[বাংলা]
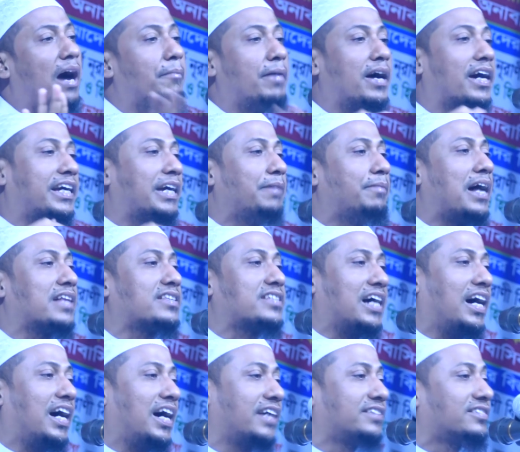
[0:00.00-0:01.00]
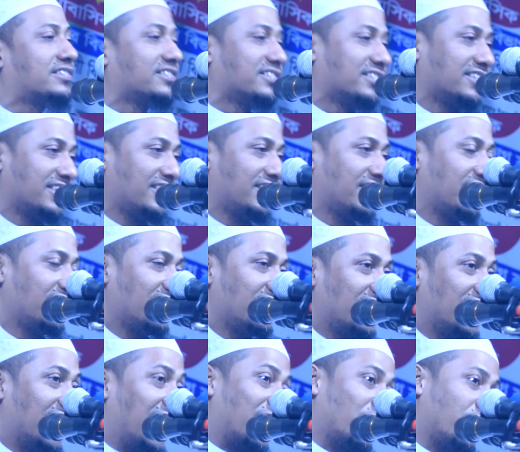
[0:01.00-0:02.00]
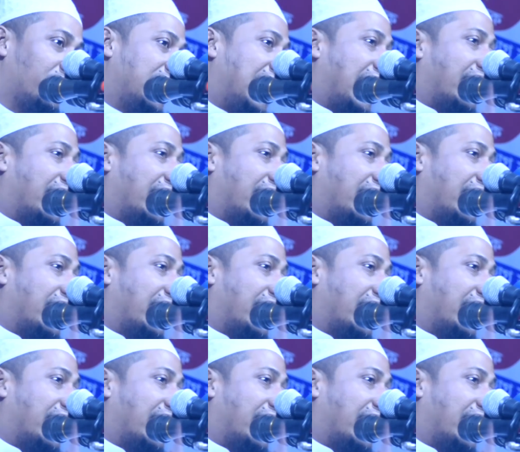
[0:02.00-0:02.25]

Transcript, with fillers: আমাকে বাঁচান আর ওই